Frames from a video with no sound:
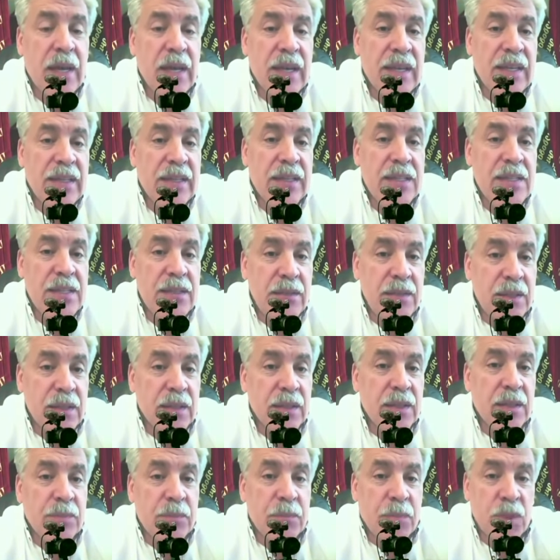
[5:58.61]

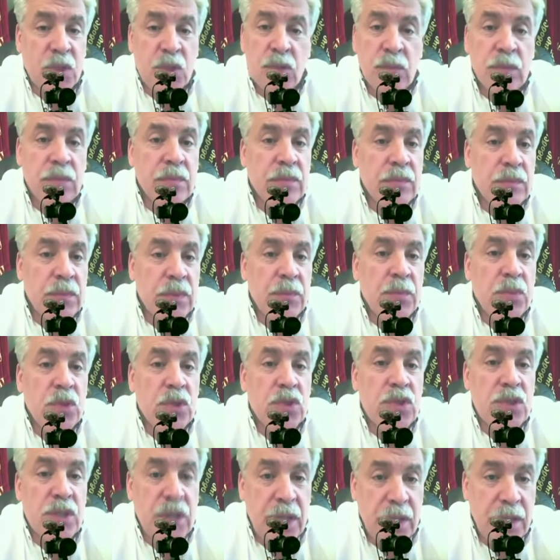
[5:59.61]
действительно, причем и
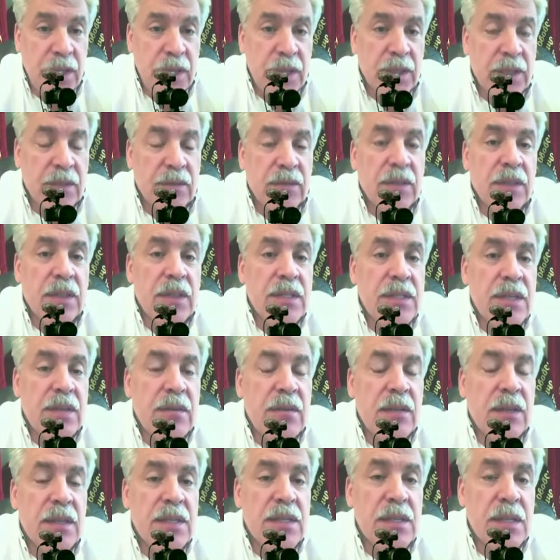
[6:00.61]
бюджетников,
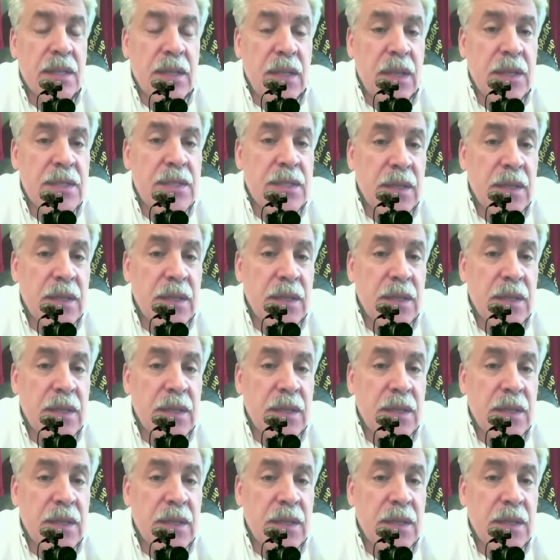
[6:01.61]
голосовало за нас –